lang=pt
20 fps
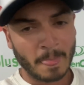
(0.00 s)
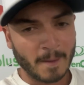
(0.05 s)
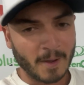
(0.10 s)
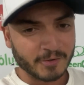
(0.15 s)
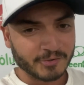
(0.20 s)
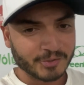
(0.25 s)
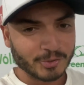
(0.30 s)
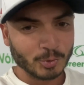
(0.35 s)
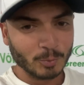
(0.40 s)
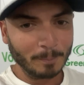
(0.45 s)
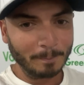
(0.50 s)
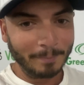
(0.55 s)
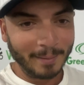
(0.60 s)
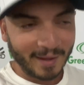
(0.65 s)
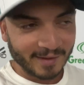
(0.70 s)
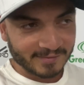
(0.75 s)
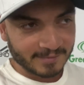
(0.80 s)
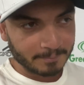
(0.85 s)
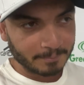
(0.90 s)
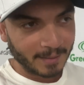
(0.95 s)
acho que não
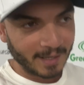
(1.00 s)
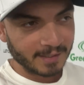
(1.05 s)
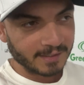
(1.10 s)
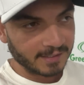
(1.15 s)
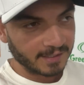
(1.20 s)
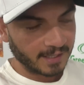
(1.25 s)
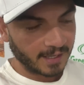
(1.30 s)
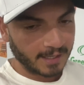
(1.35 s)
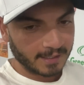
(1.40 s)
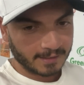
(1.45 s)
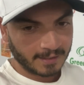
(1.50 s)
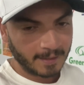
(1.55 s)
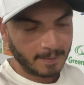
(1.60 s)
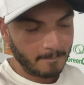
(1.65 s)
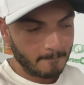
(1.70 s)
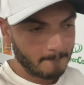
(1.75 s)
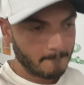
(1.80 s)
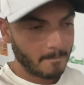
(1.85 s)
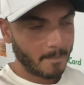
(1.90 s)
pesa para ninguém, né?